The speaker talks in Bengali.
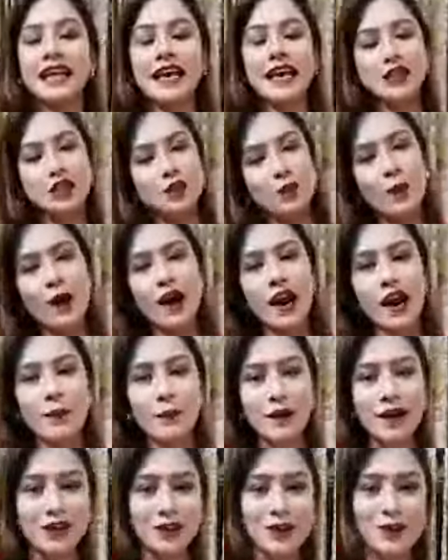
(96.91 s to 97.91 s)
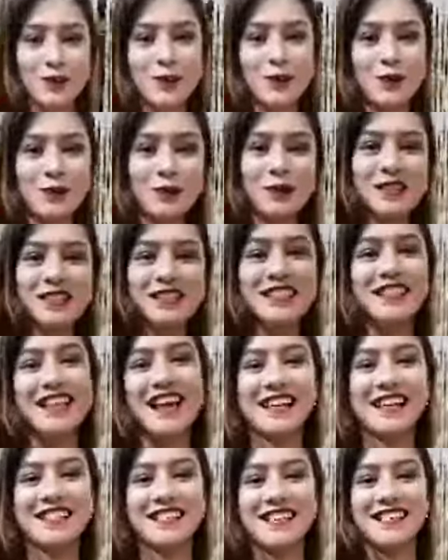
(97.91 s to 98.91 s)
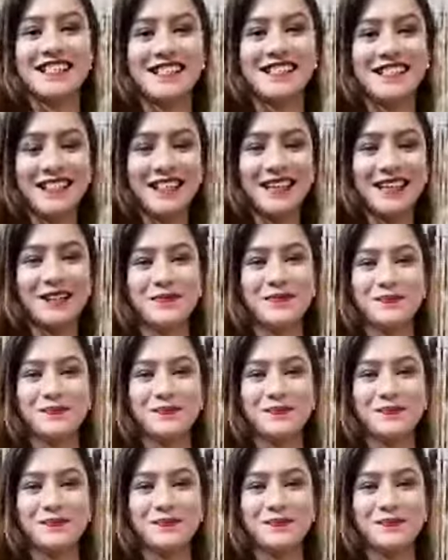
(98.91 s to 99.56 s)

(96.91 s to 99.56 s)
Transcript: একটু পরে আবার একটু বলবেন যে দেখা যাচ্ছে কিনা